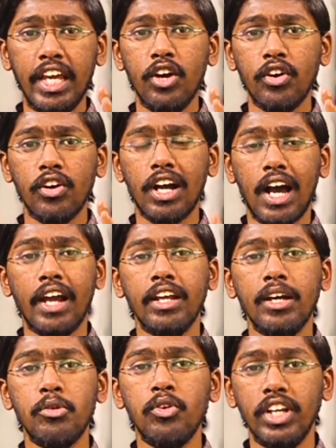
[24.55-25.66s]
ఏ యొక్క
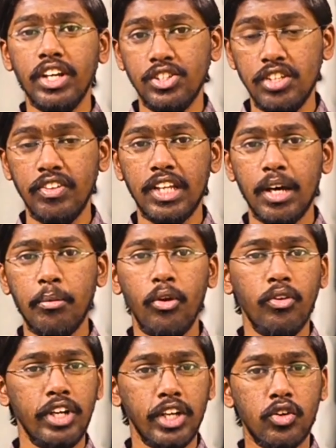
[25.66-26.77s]
కార్యము నీ
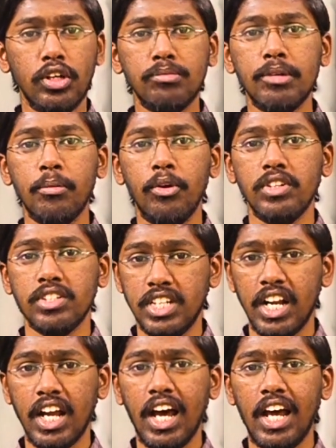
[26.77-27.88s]
జీవితంలో నీ కుటుంబంలో
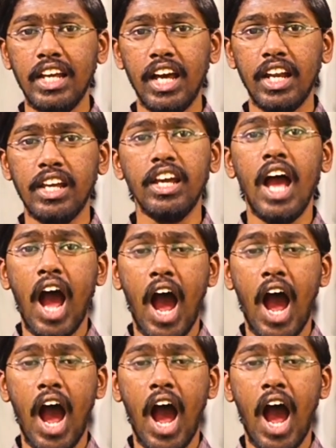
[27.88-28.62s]
జరగాలి అని